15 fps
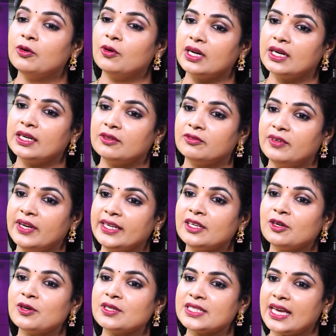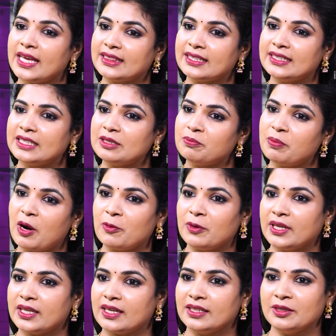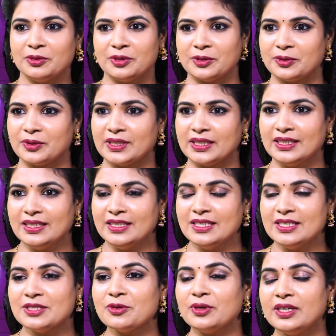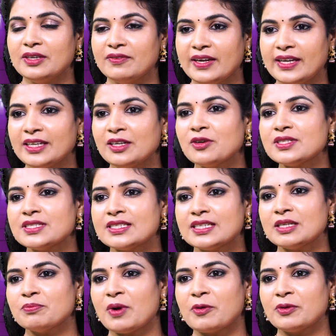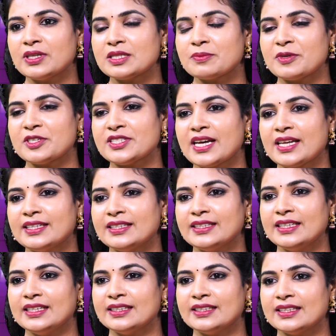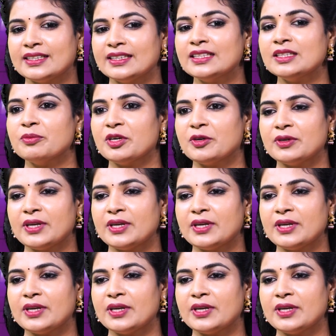ఒక వెయిట్ లాస్ హెల్త్ డ్రింక్ పౌడర్ అని ఉంటుంది సో ఈ వెయిట్ లాస్ డ్రింక్ పౌడర్ స్పెషాలిటీ ఏంటి అంటే ఇది మీకు